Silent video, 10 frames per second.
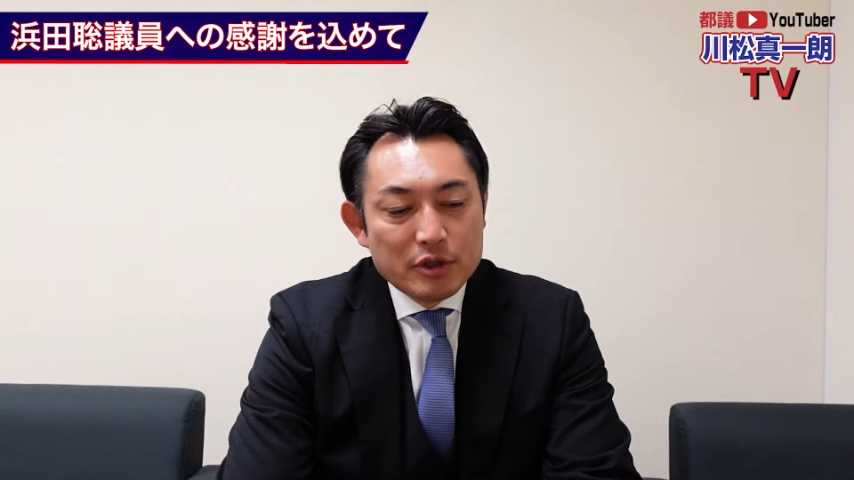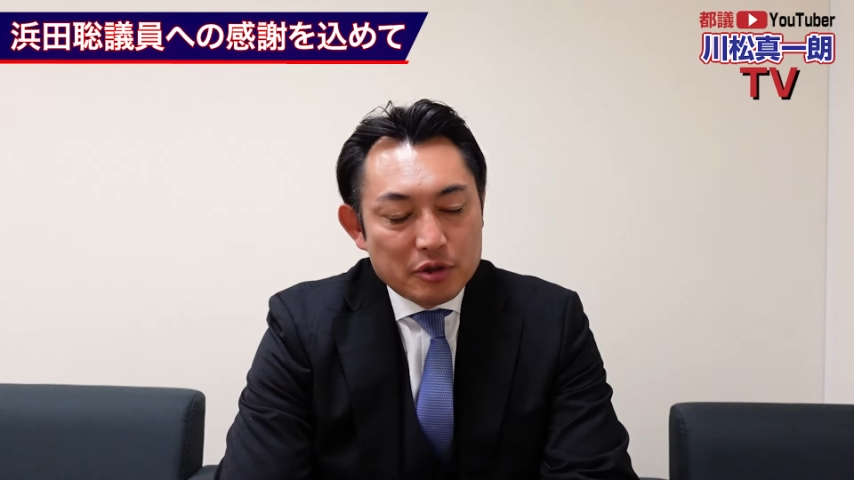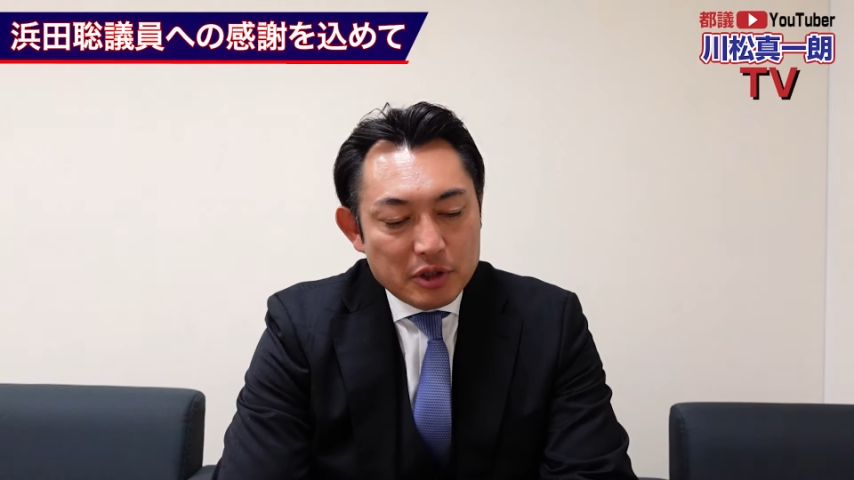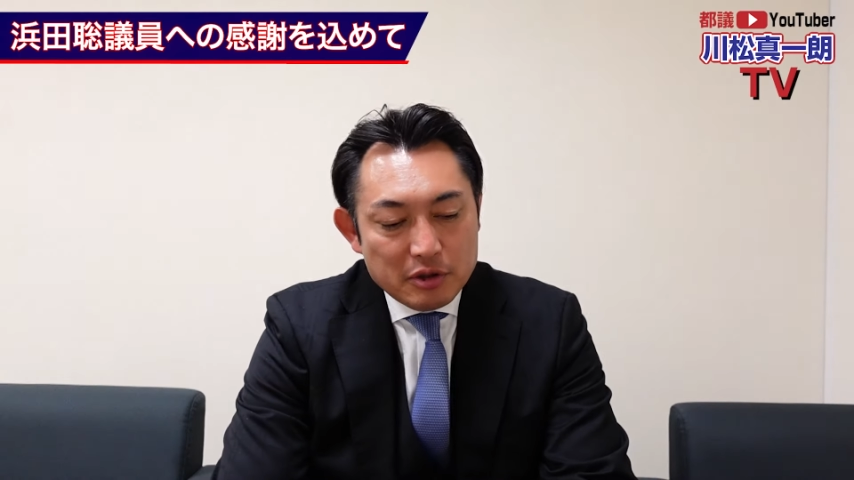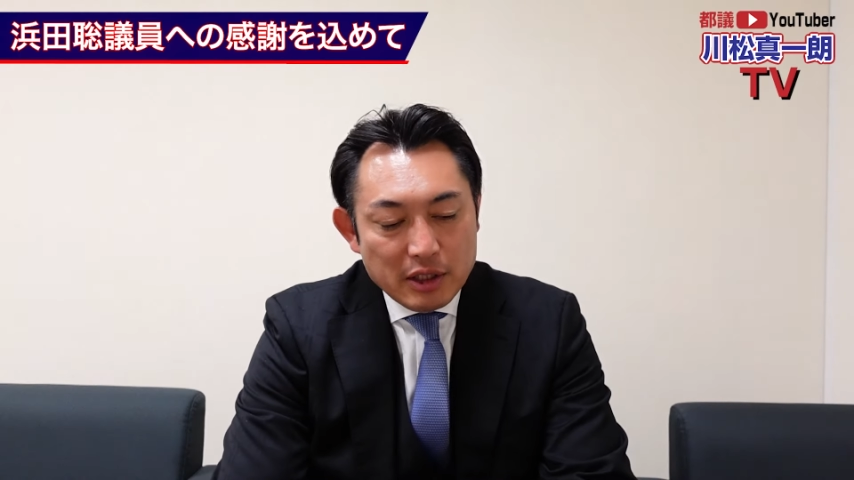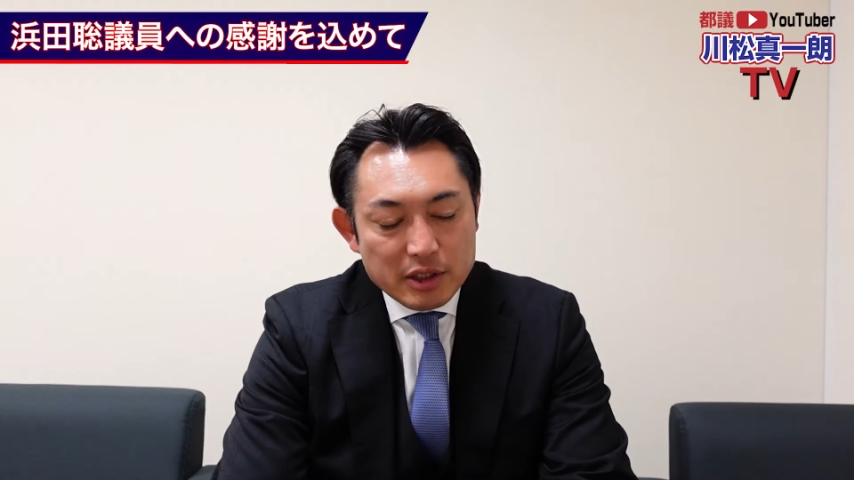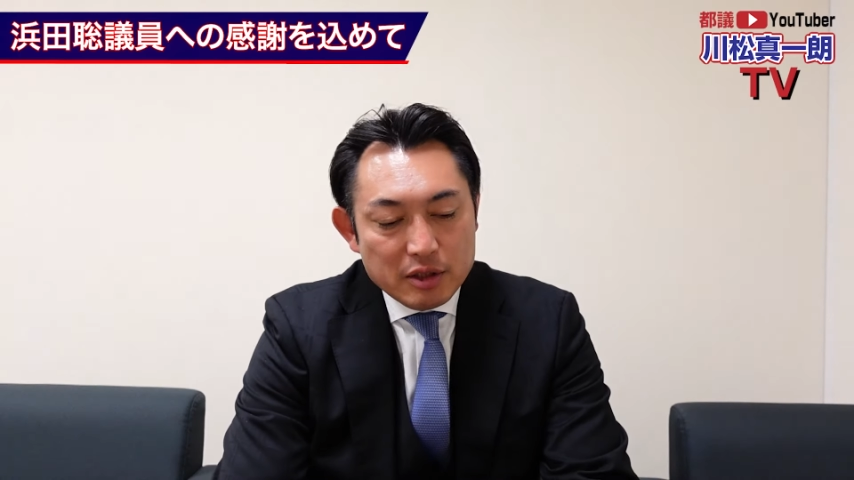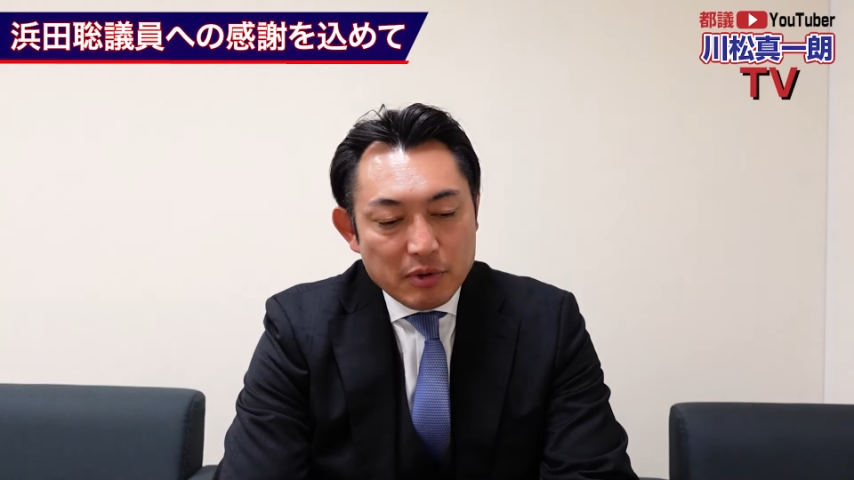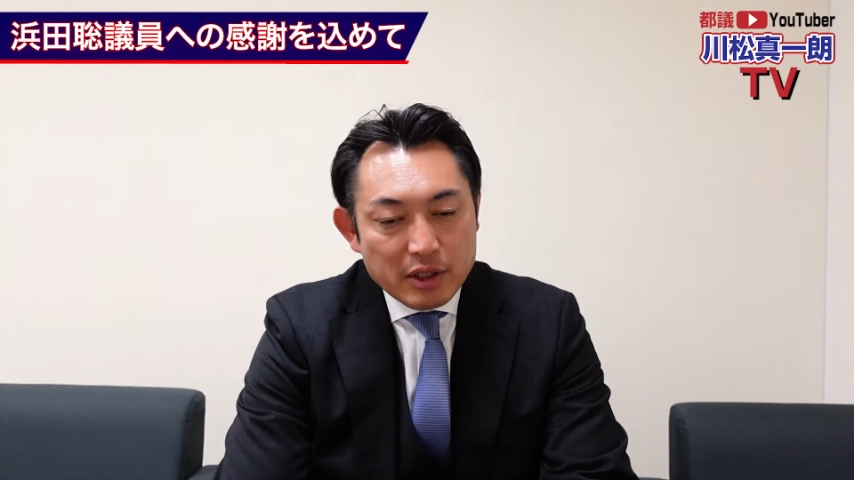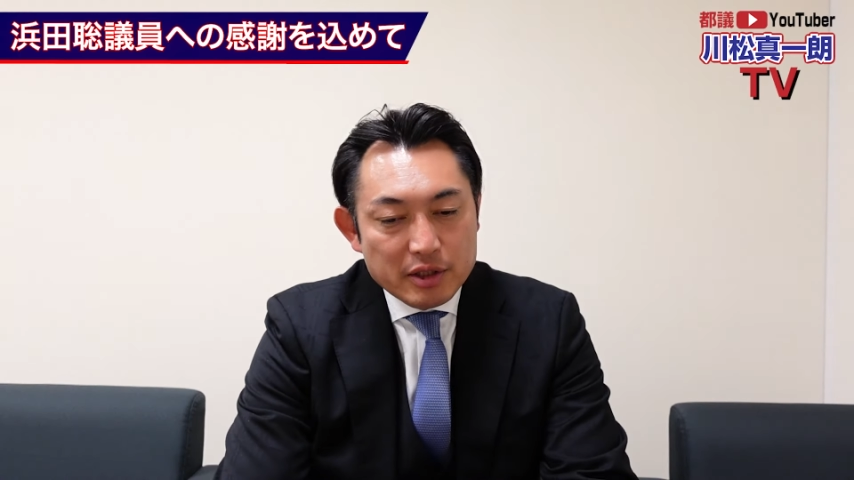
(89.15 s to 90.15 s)
去年の秋
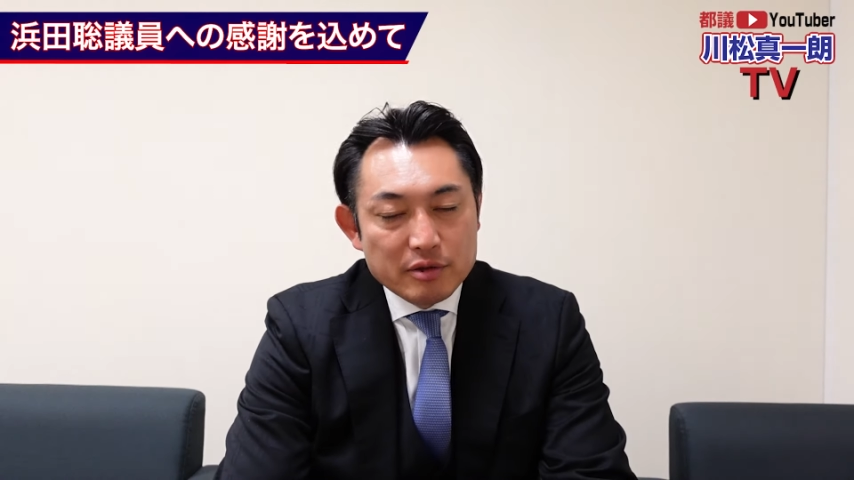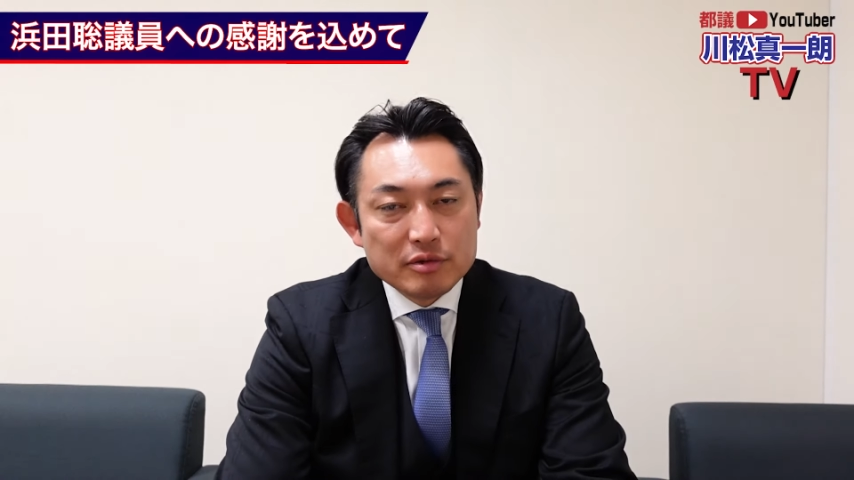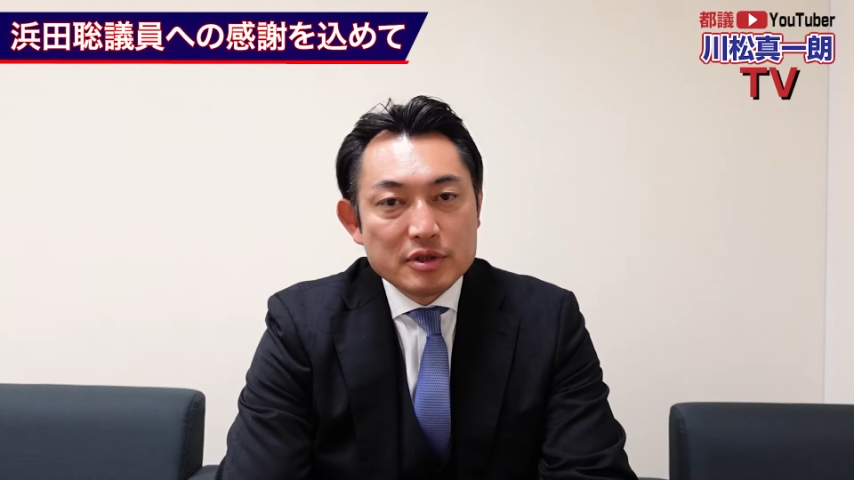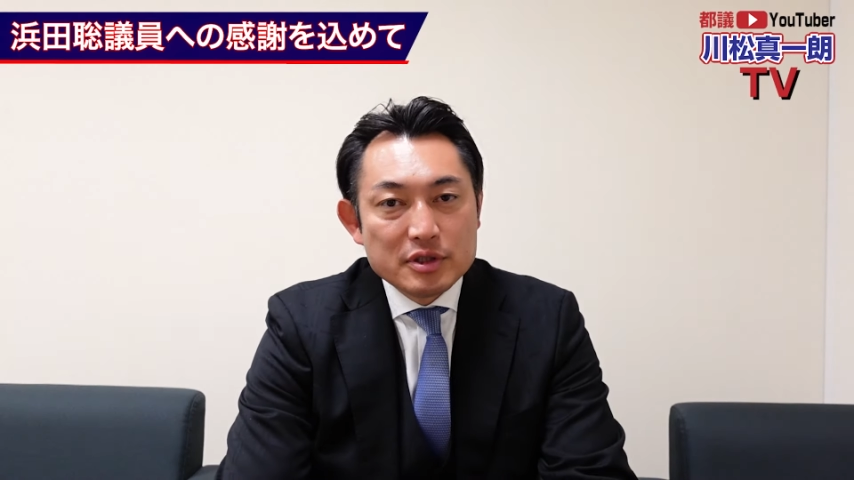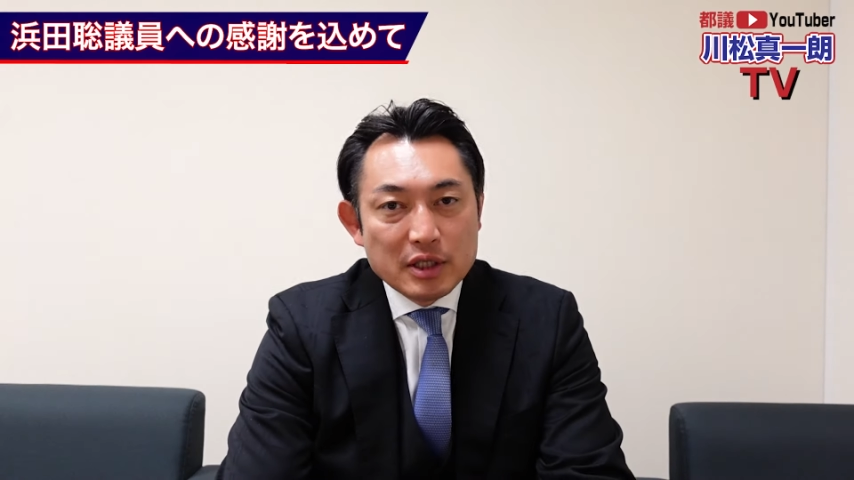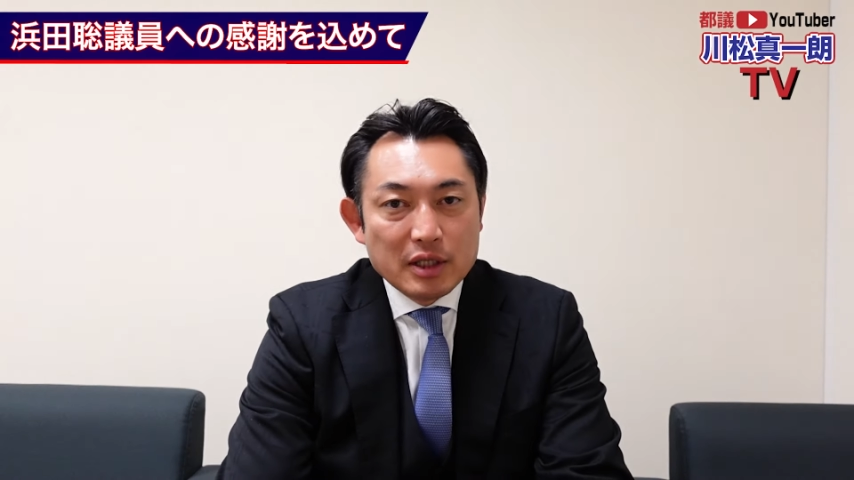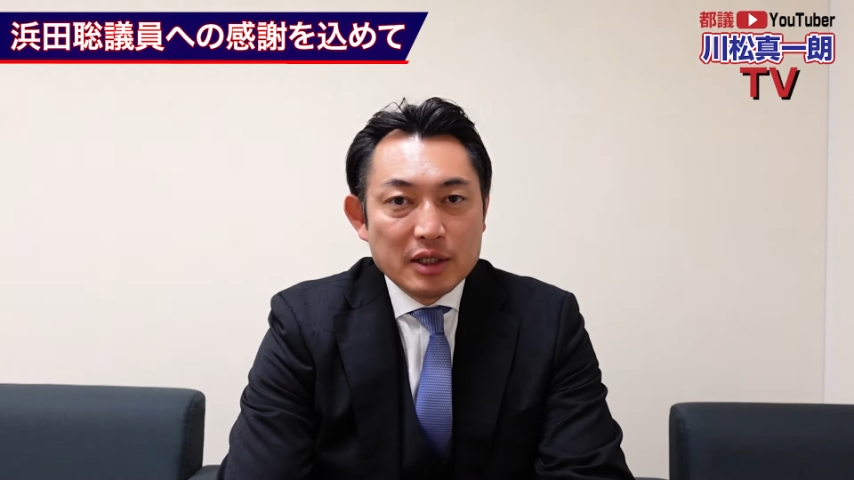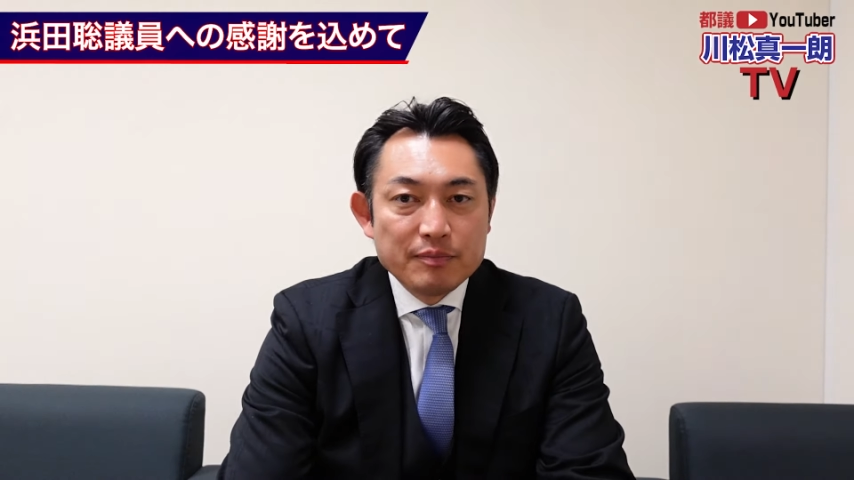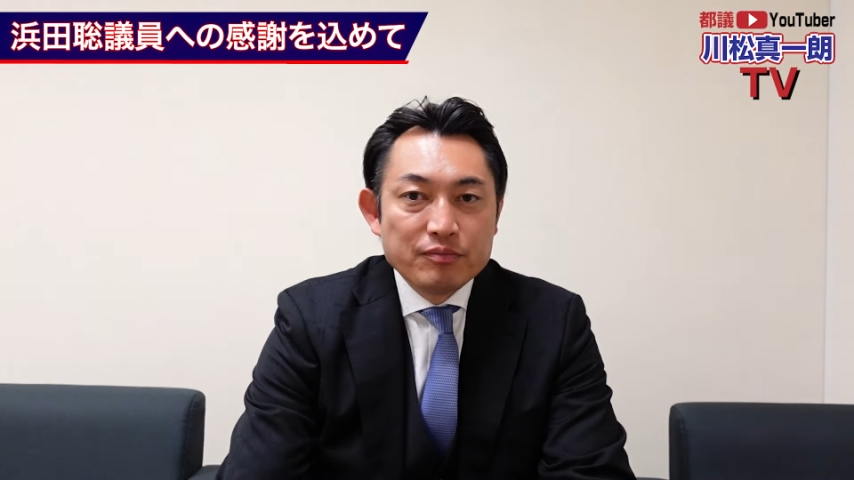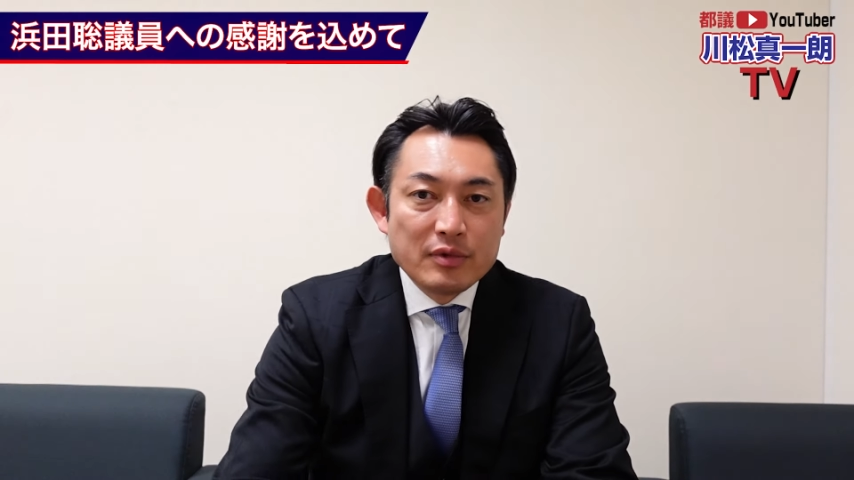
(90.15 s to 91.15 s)
にも上げてるんですが